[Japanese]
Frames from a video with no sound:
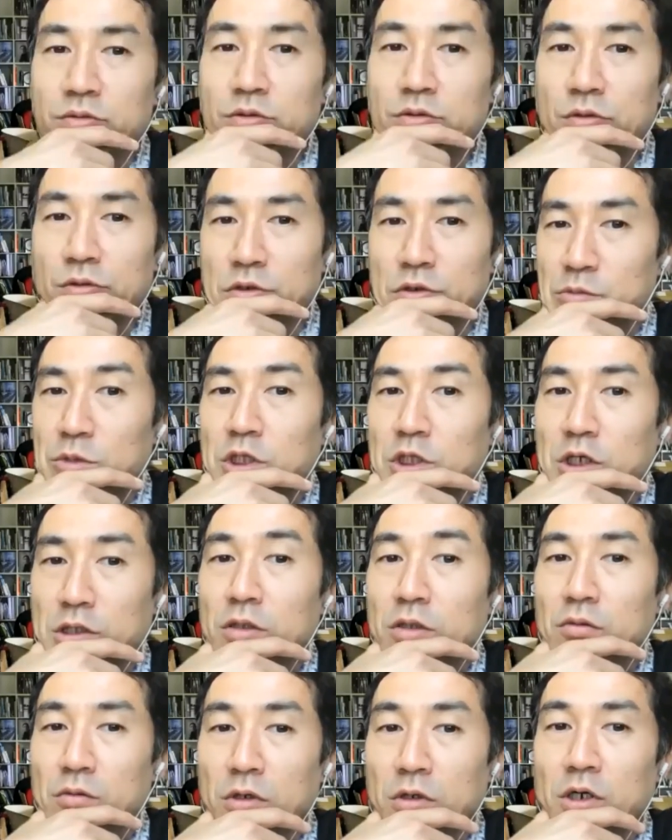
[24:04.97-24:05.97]
力みた
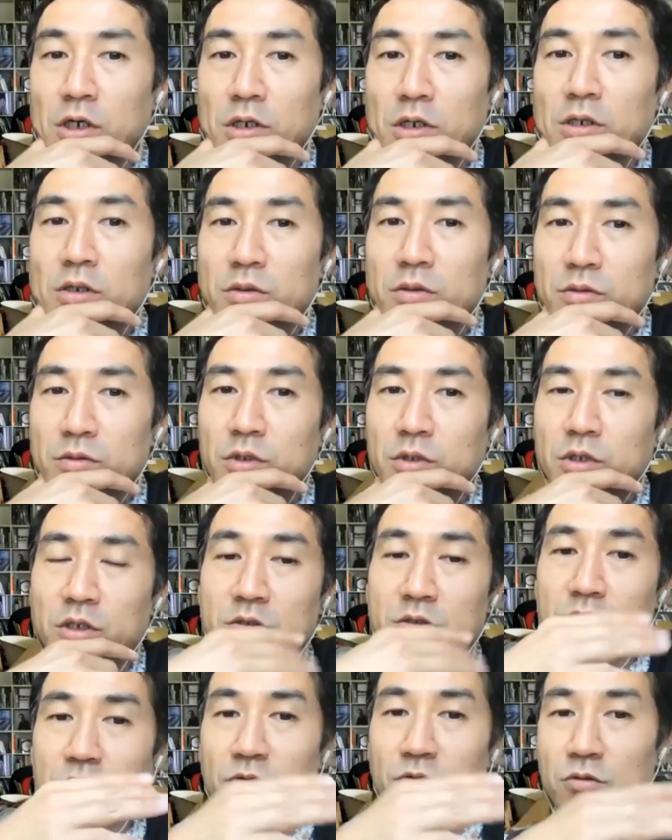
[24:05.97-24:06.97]
いなのがの
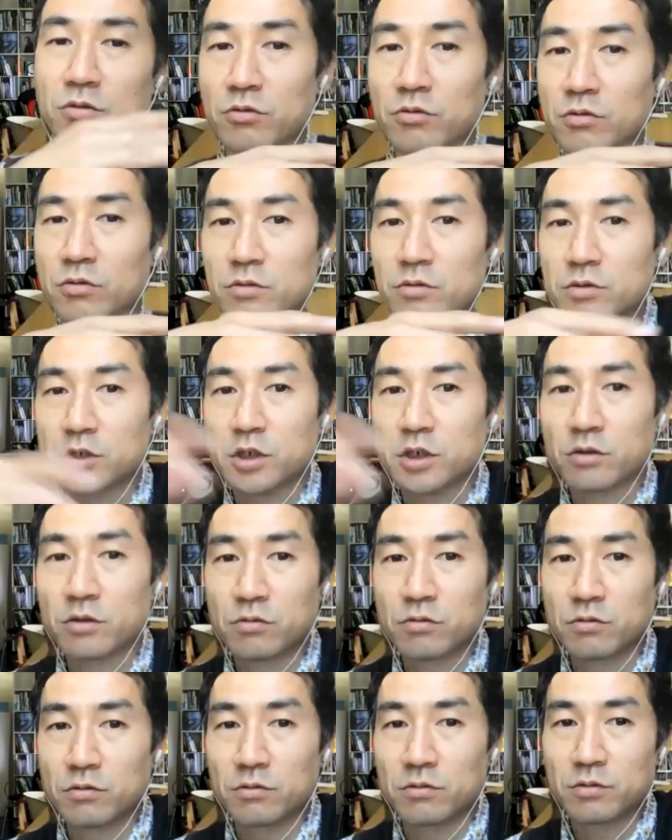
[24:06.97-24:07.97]
がすごいこう、ちゃん
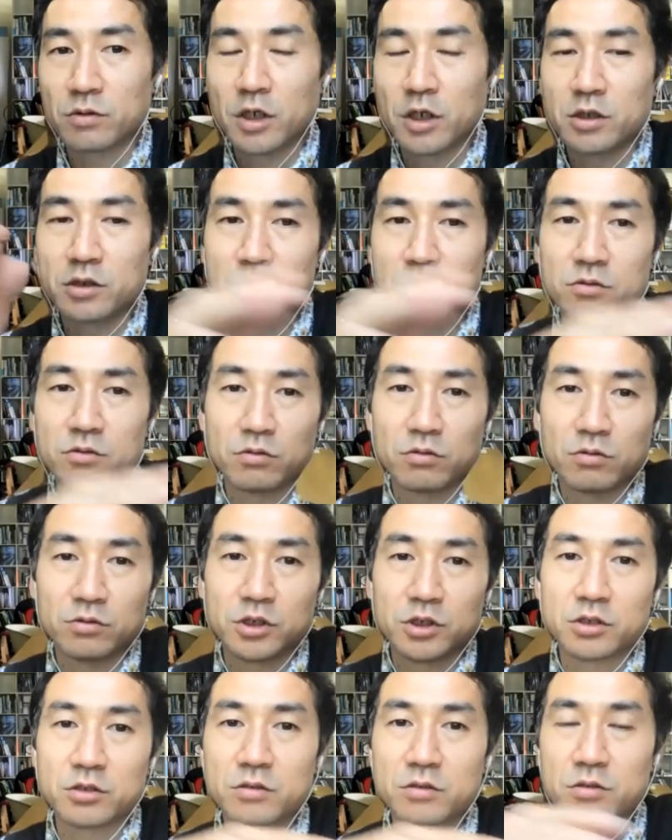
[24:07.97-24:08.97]
と建築と
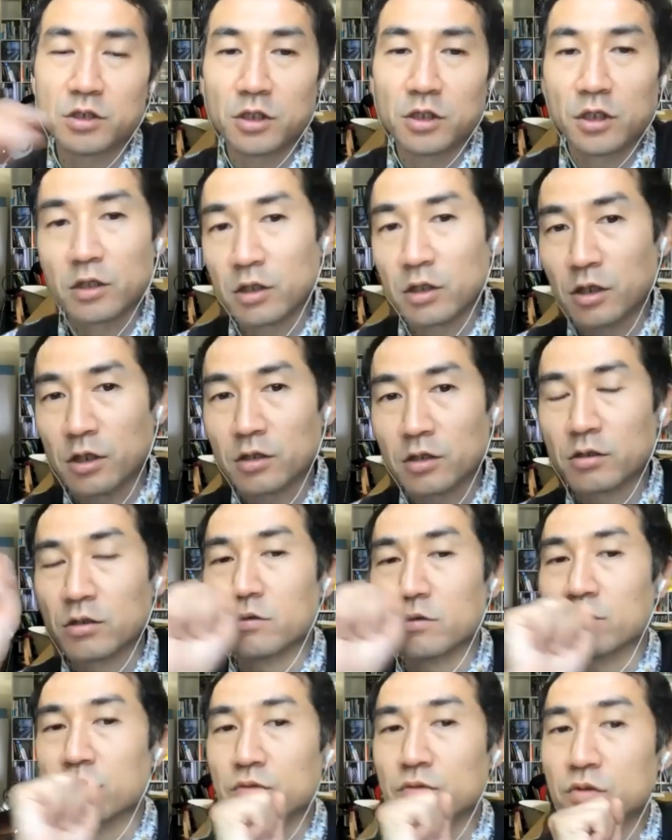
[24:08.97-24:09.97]
地続きなんだなっ
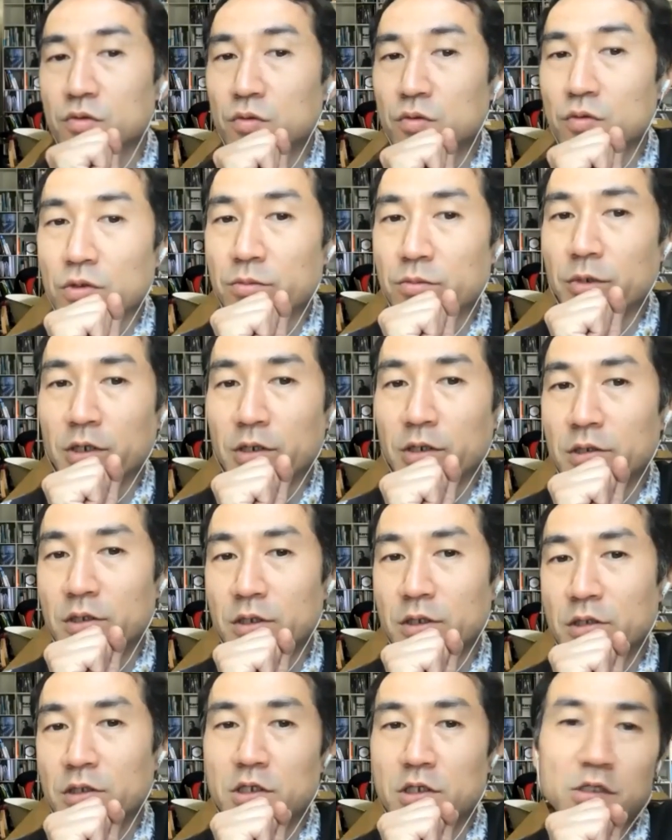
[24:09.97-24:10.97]
ていうのをすごい今
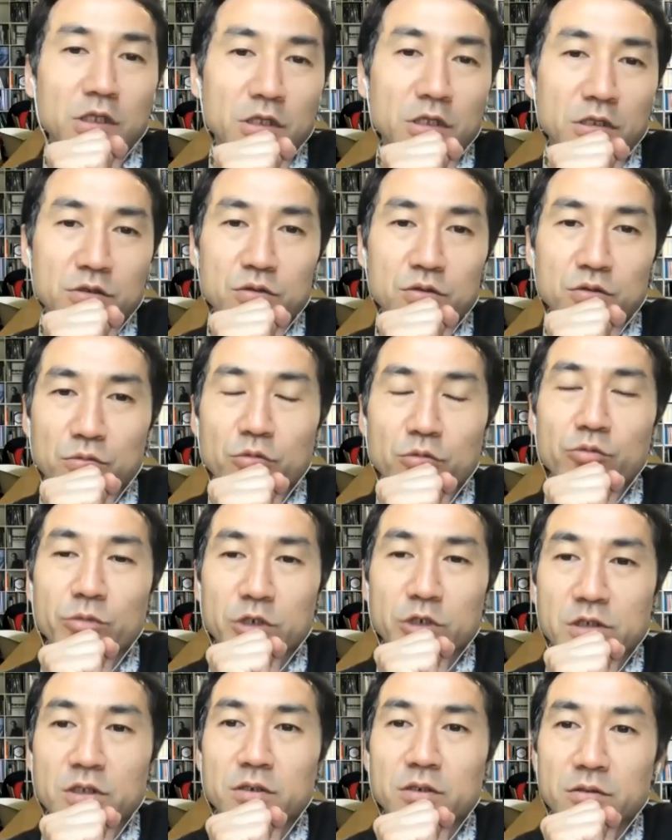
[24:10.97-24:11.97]
聞いててちょっと思いました。